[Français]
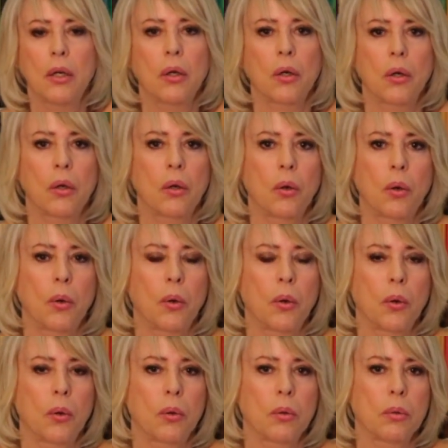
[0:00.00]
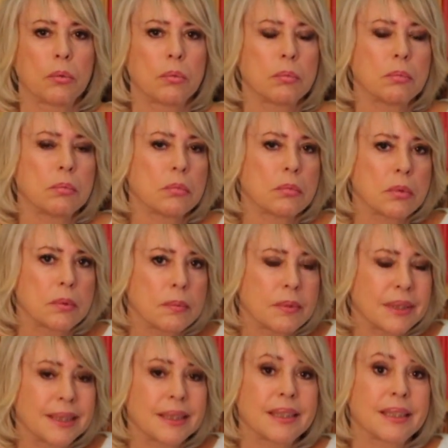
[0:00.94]
Euh,
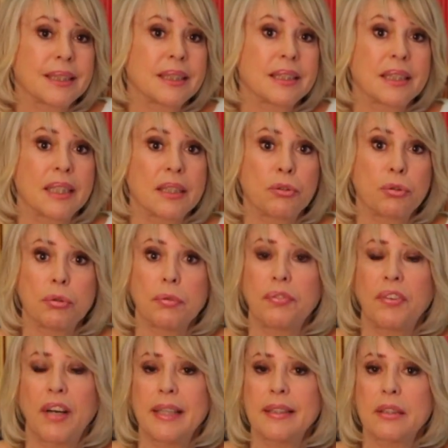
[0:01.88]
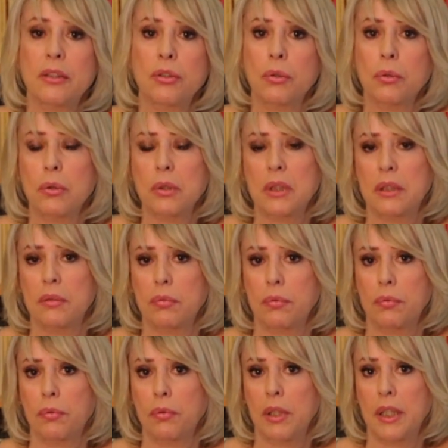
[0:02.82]
c'est une façon, si
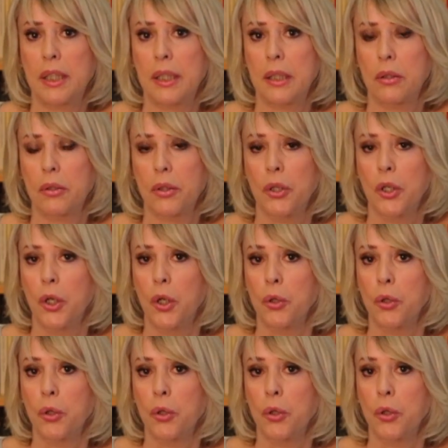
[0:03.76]
vous voulez, euh,